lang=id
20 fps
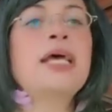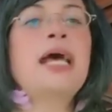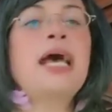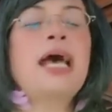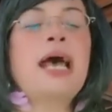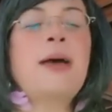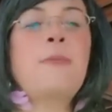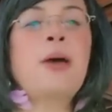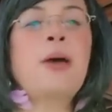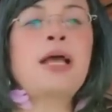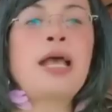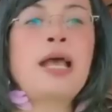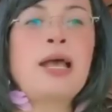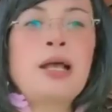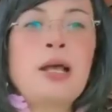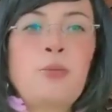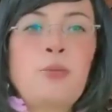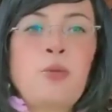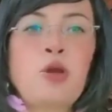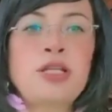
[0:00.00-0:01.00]
Apakah
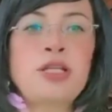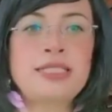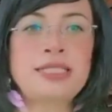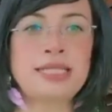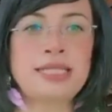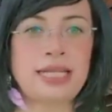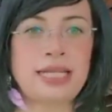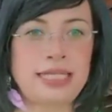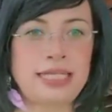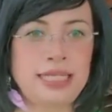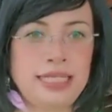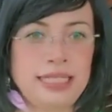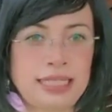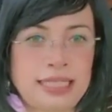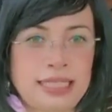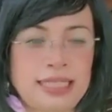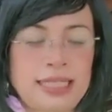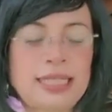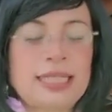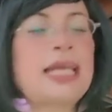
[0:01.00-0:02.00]
kepolisian
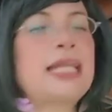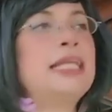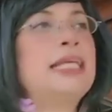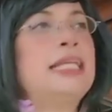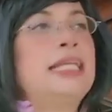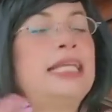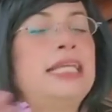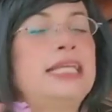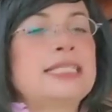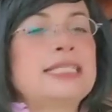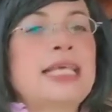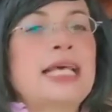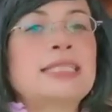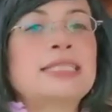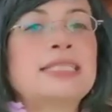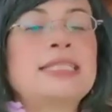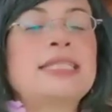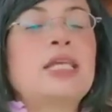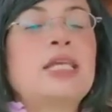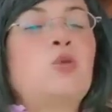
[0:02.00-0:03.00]
ini kan gini,
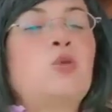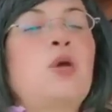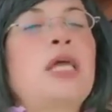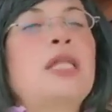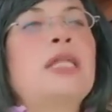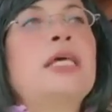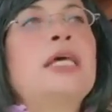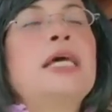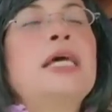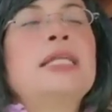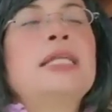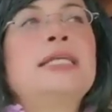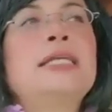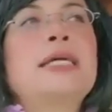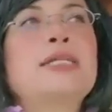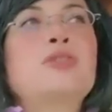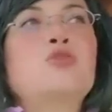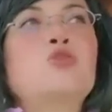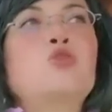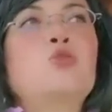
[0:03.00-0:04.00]
saksinya itu kan di
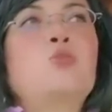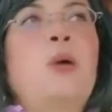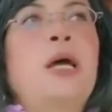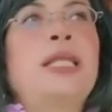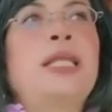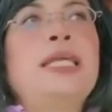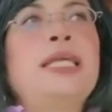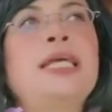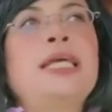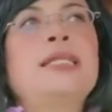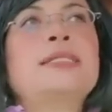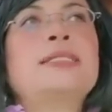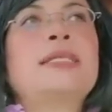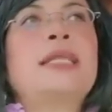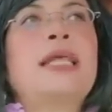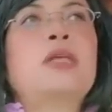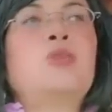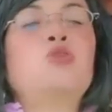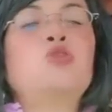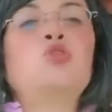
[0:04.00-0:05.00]
kasus Subang ini ada
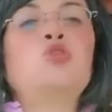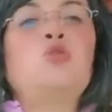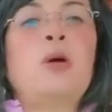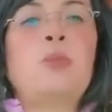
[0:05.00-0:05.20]
120